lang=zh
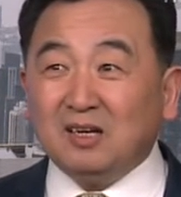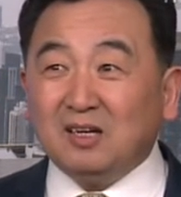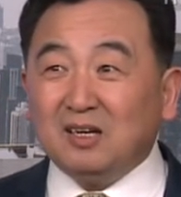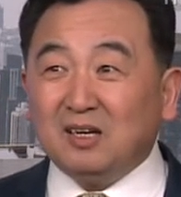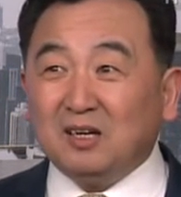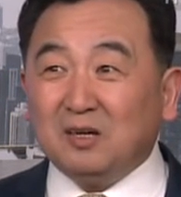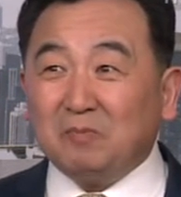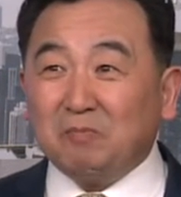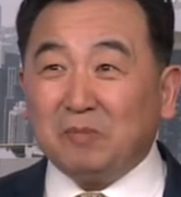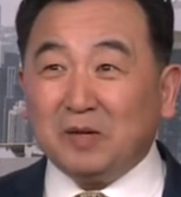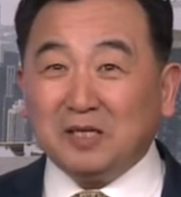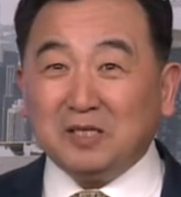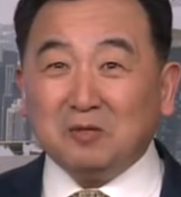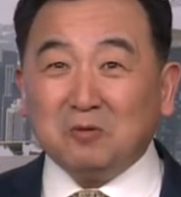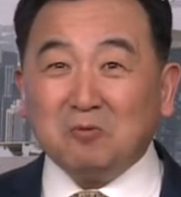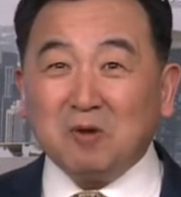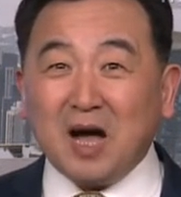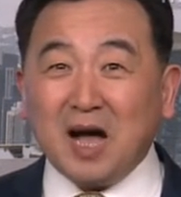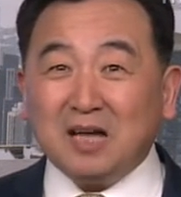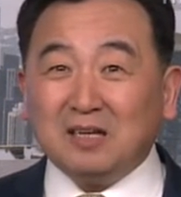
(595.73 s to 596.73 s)
呃，北
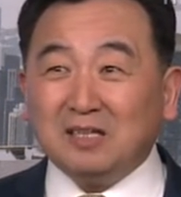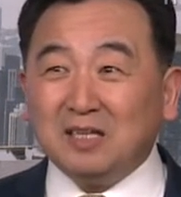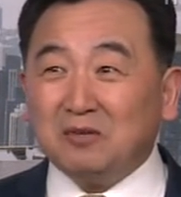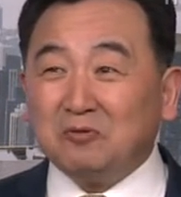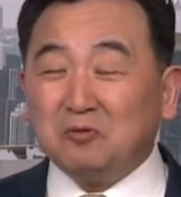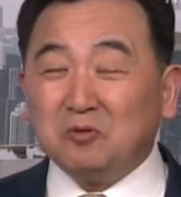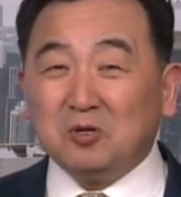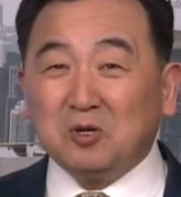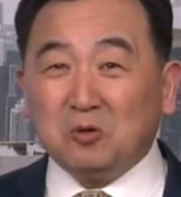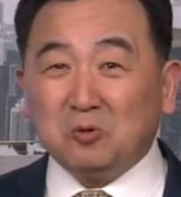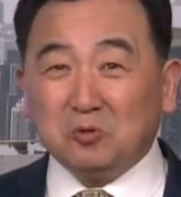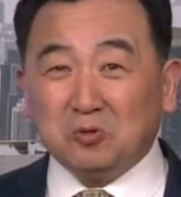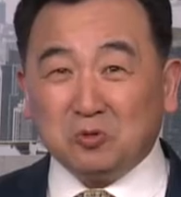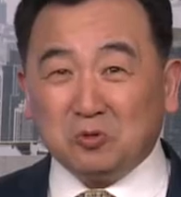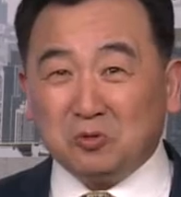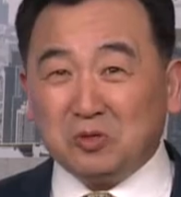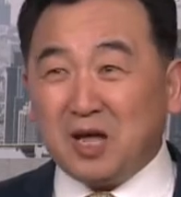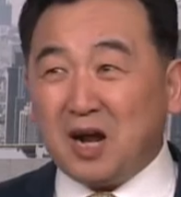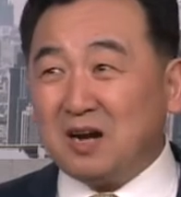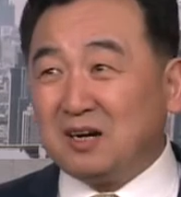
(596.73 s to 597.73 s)
京话那副狗
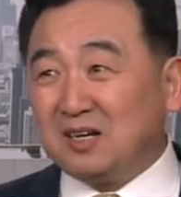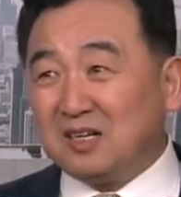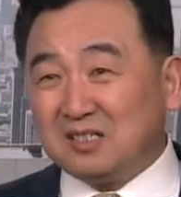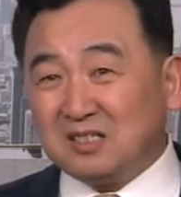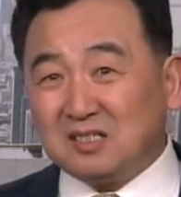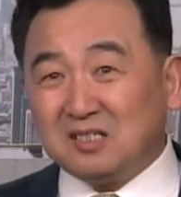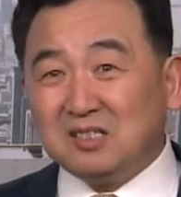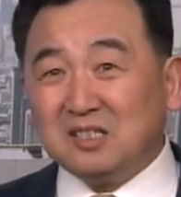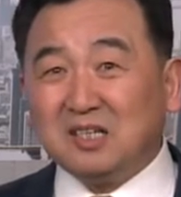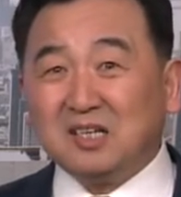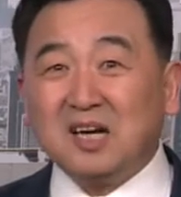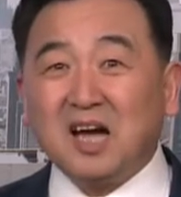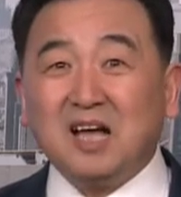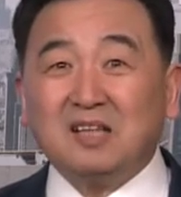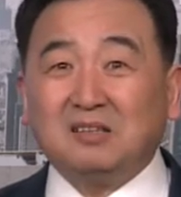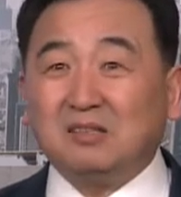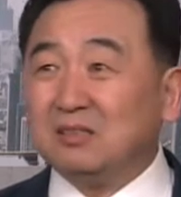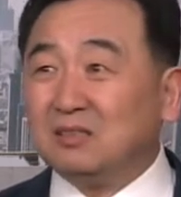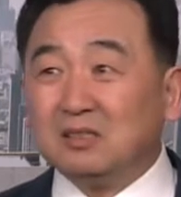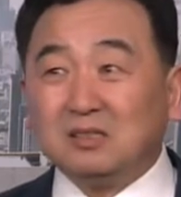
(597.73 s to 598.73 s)
怂样，他自己干
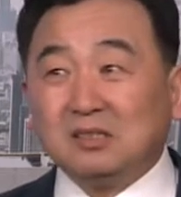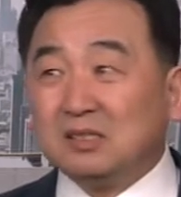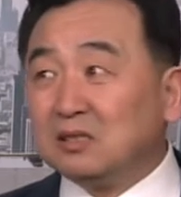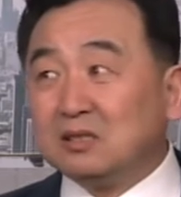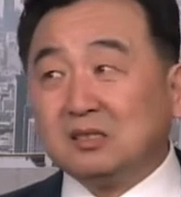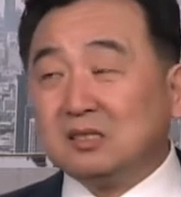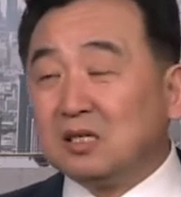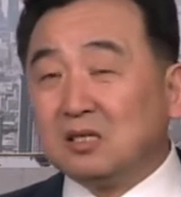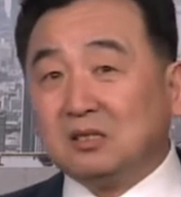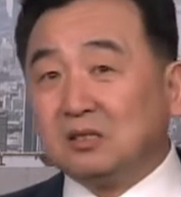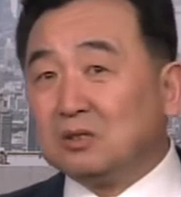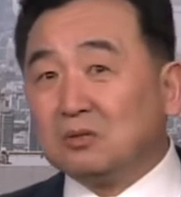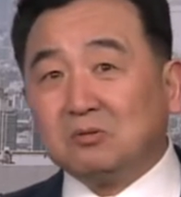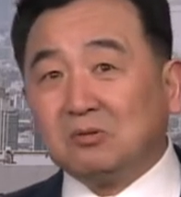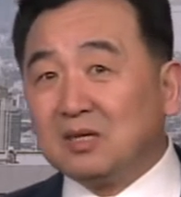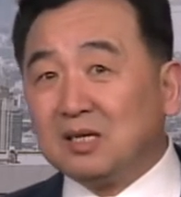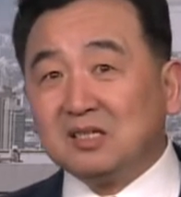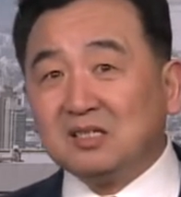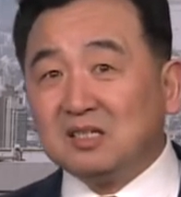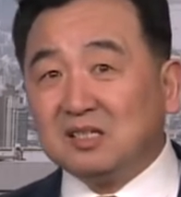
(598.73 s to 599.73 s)
的，这事儿都是
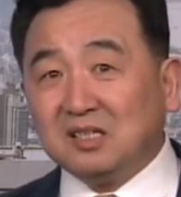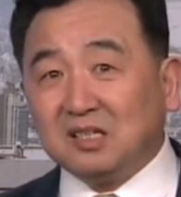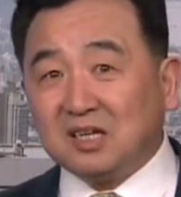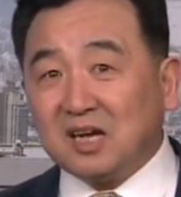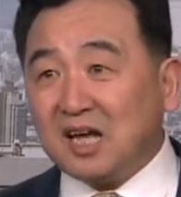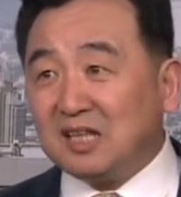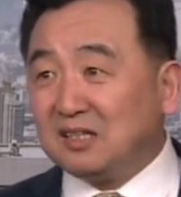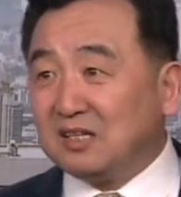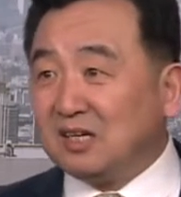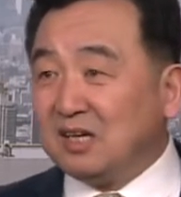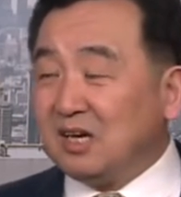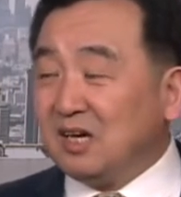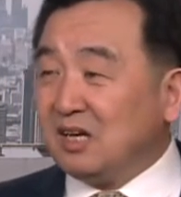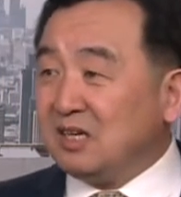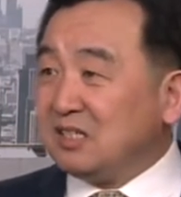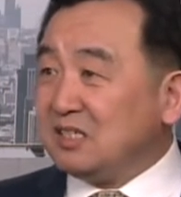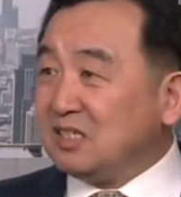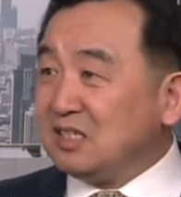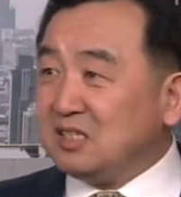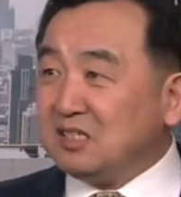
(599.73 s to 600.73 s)
他自己干的，
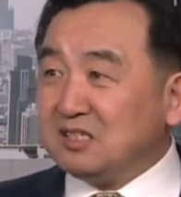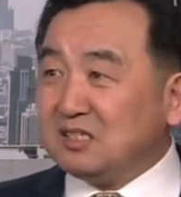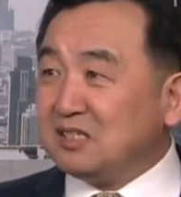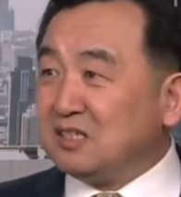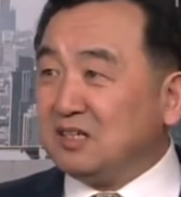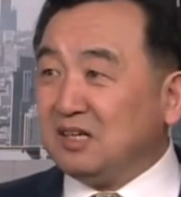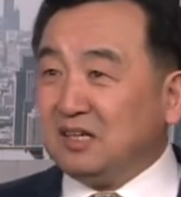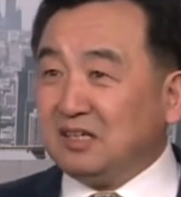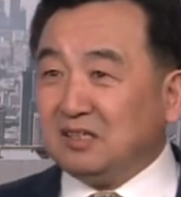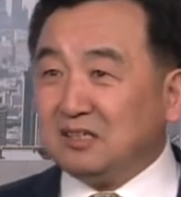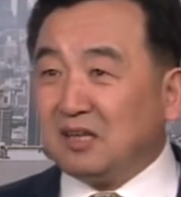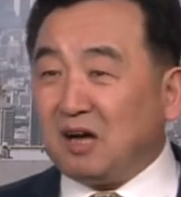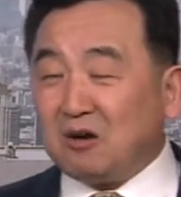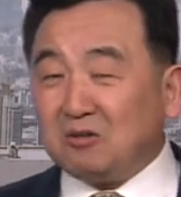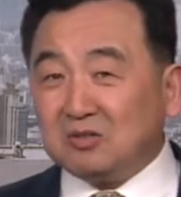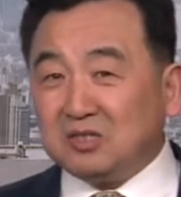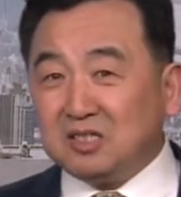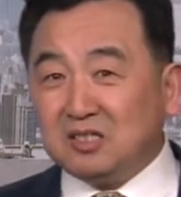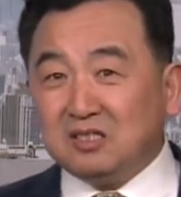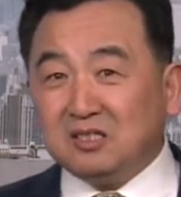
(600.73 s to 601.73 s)
亲自领导、
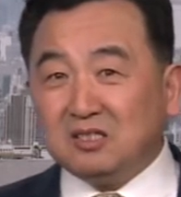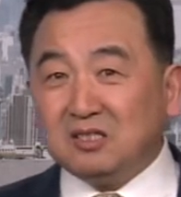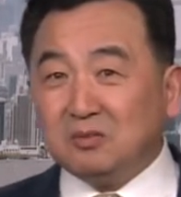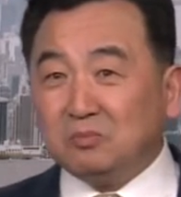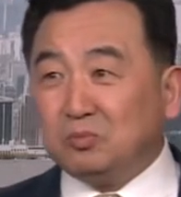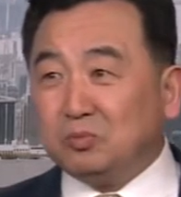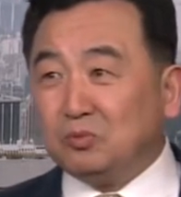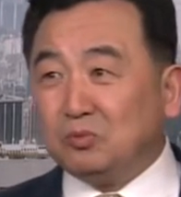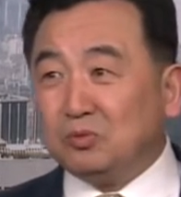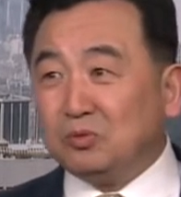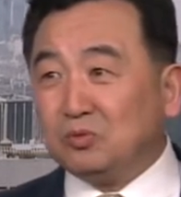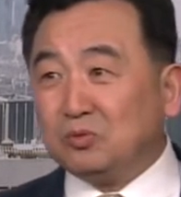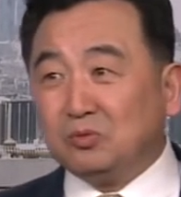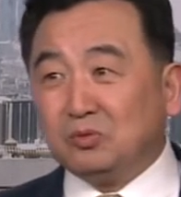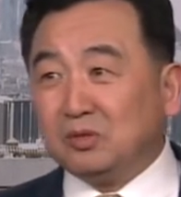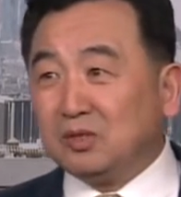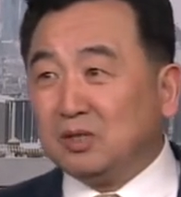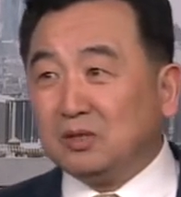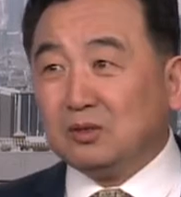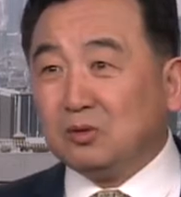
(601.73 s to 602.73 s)
亲自部署，
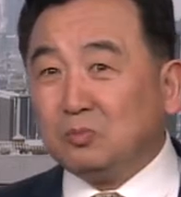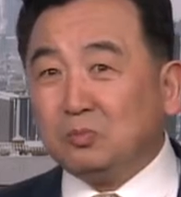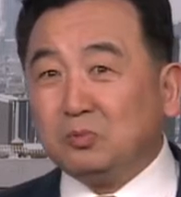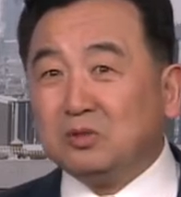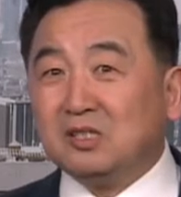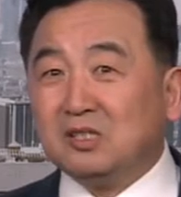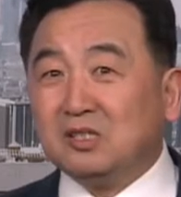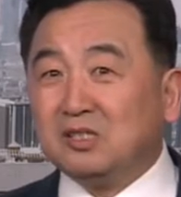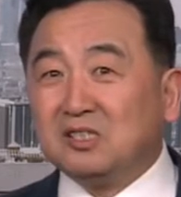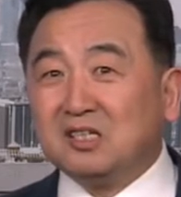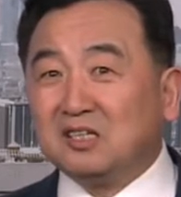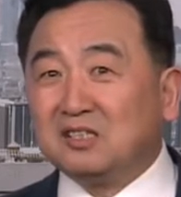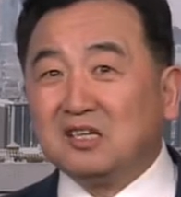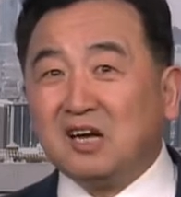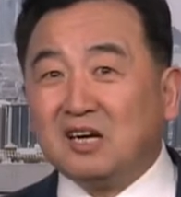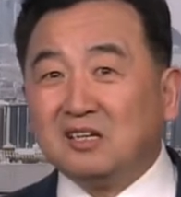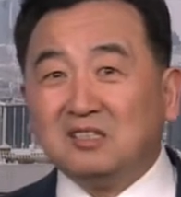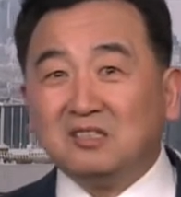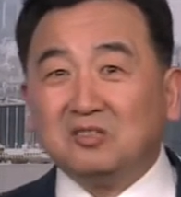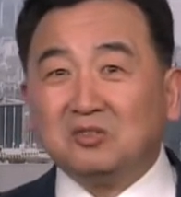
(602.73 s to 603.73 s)
那不是正
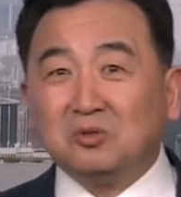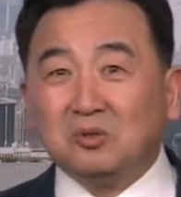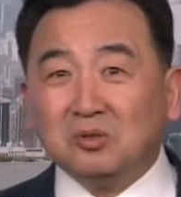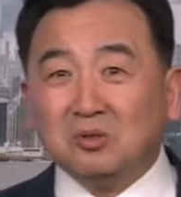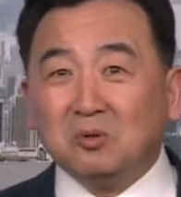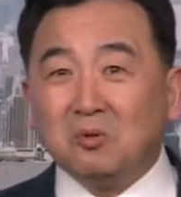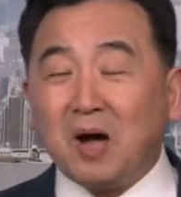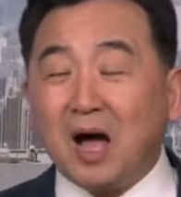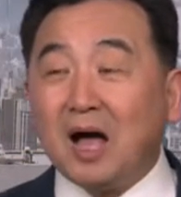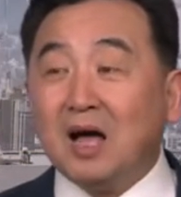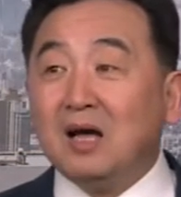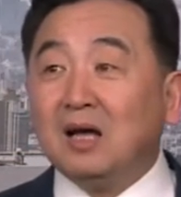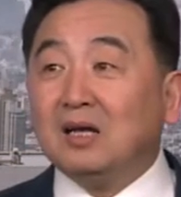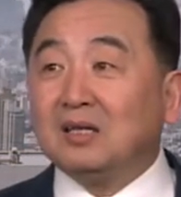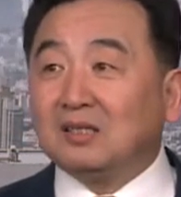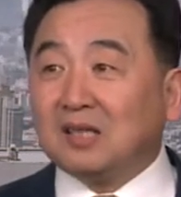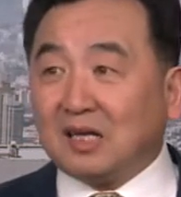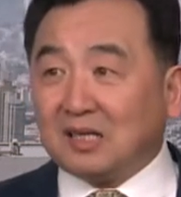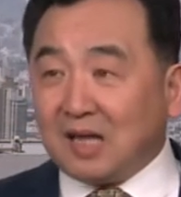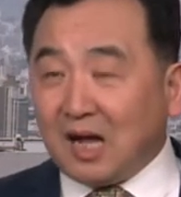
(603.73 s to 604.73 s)
常人说的话，
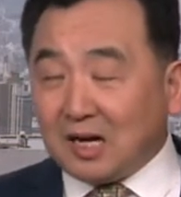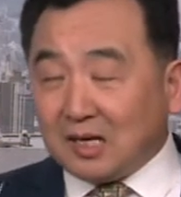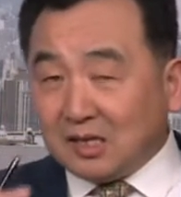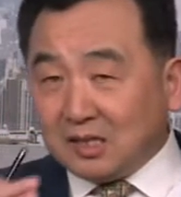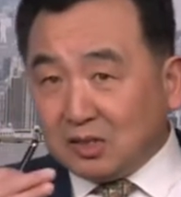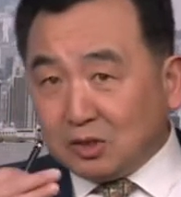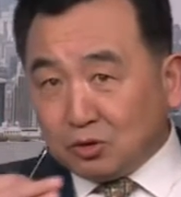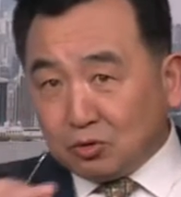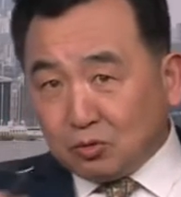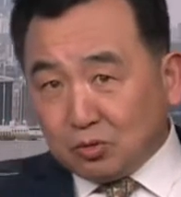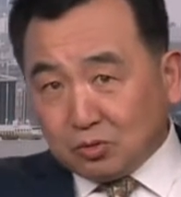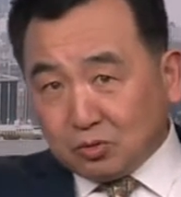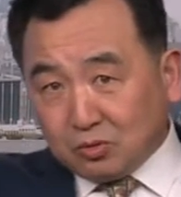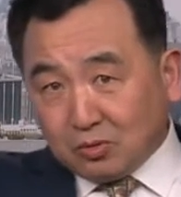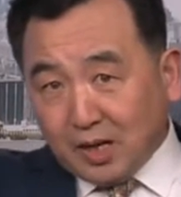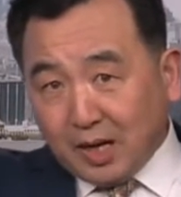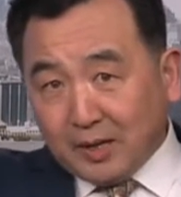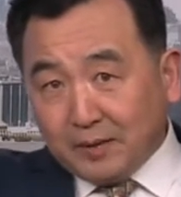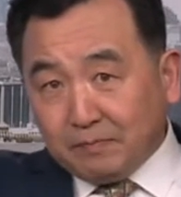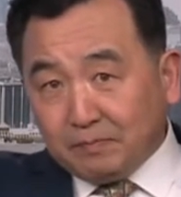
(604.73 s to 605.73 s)
但他可以说出来。